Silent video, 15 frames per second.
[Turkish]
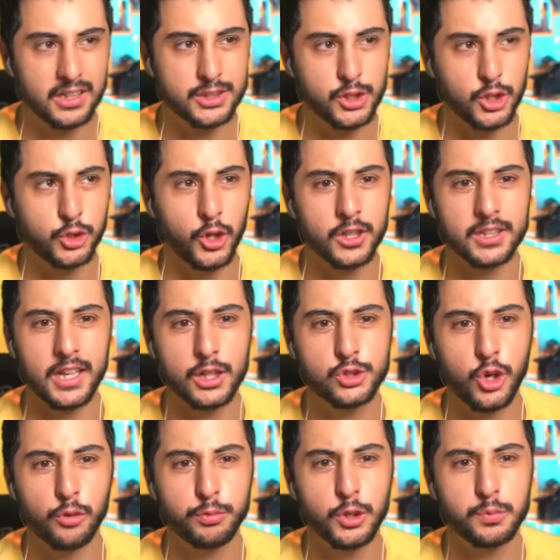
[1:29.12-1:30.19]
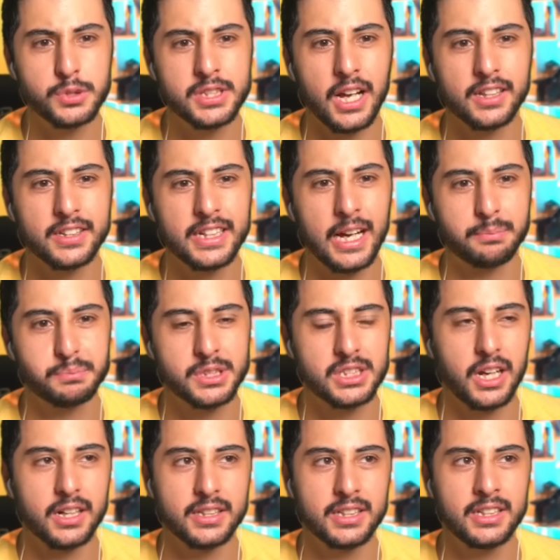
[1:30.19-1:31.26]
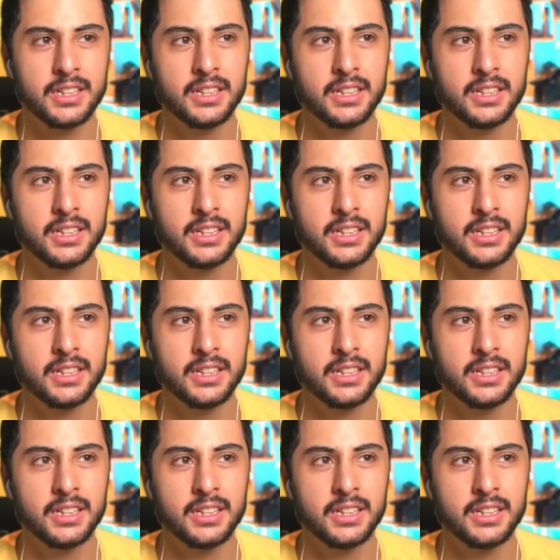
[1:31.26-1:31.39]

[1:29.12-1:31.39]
Astrotoidlar çok büyük bir saldırı yapmışlardı.